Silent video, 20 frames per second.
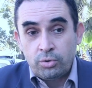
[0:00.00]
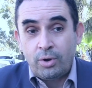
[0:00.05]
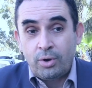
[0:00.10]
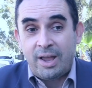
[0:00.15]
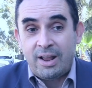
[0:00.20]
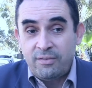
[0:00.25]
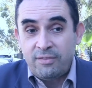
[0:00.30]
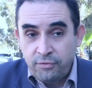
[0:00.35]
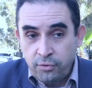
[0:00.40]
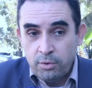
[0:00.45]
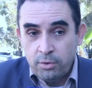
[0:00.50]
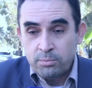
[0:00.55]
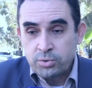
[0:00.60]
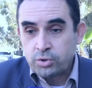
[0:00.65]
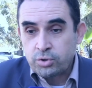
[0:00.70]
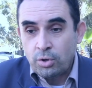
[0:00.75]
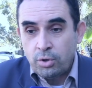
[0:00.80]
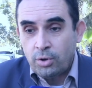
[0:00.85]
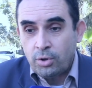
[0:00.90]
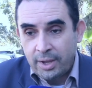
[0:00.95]
Donc, elle fume
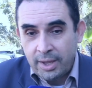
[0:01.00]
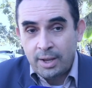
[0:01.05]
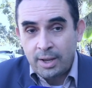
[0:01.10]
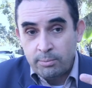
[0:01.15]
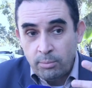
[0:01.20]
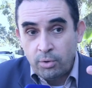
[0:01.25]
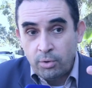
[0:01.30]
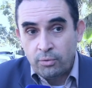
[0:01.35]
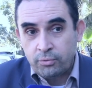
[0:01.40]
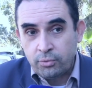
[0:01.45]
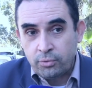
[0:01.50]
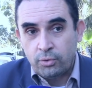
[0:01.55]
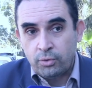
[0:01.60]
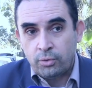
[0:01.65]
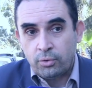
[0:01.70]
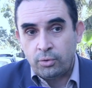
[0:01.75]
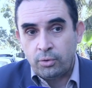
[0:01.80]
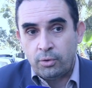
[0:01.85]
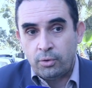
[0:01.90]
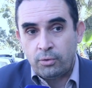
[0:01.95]
sans réellement
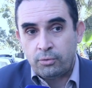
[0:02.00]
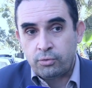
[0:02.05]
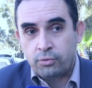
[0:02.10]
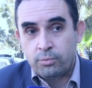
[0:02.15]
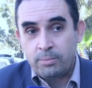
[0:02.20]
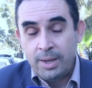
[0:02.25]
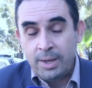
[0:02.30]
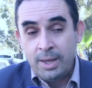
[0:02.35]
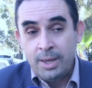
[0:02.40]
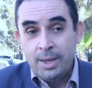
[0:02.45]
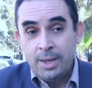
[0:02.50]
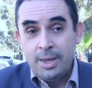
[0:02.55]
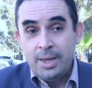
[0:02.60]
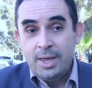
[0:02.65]
fumer.